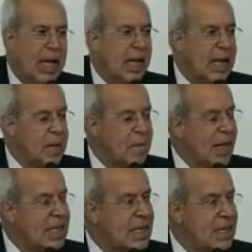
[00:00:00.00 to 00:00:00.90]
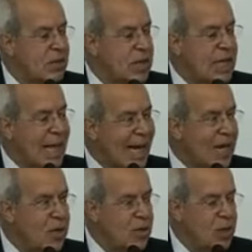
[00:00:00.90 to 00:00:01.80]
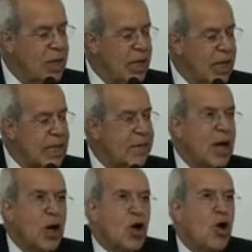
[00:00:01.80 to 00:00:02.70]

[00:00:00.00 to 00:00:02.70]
Y el parecernos en algo es saber